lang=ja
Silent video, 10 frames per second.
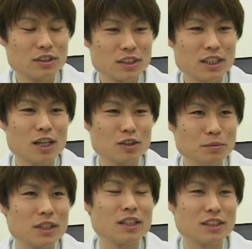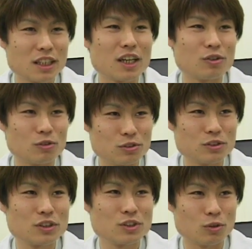機械組み立て仕上げという
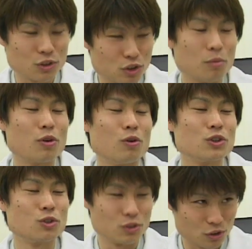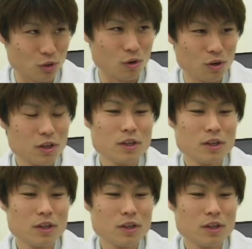職種のものを一つと